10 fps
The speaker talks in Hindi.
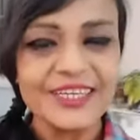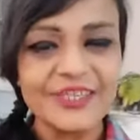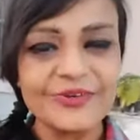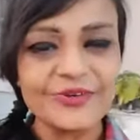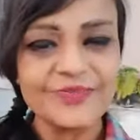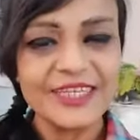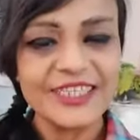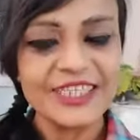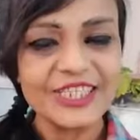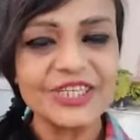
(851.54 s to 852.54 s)
रेणु गुप्ता
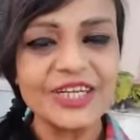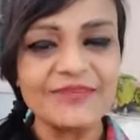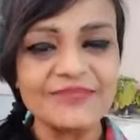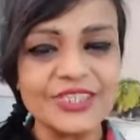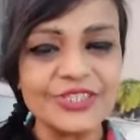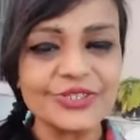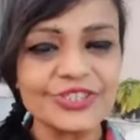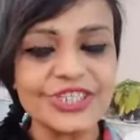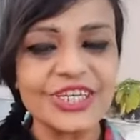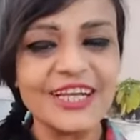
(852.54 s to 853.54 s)
जी जय श्री राम जी
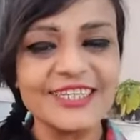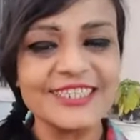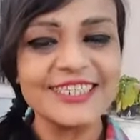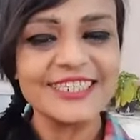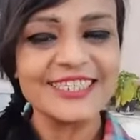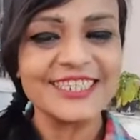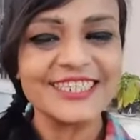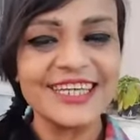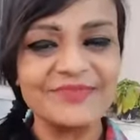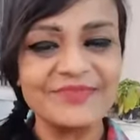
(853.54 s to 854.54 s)
ज्योतिष लाल सिंह जी जय
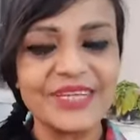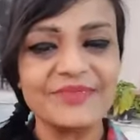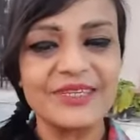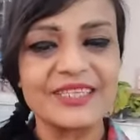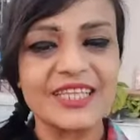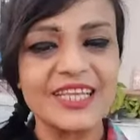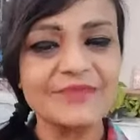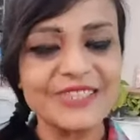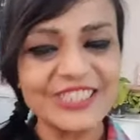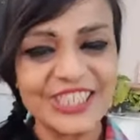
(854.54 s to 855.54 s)
श्री राम जी एम डी
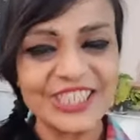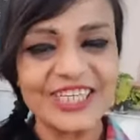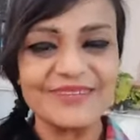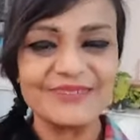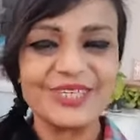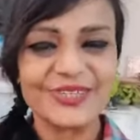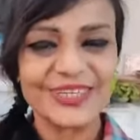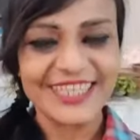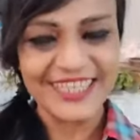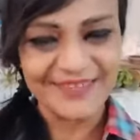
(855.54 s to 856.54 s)
तैयब जी जय श्री राम जी
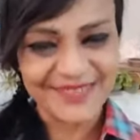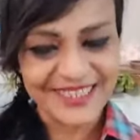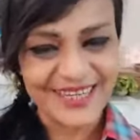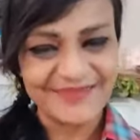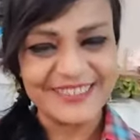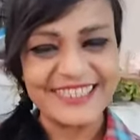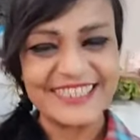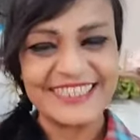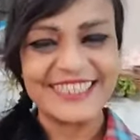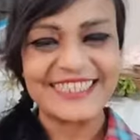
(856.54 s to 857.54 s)
डॉक्टर कीर्ति प्रताप सिंह
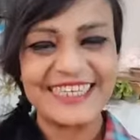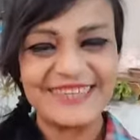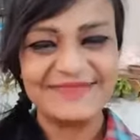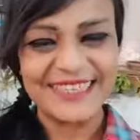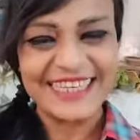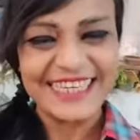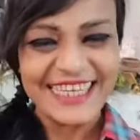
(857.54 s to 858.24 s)
जी जय श्री राम जी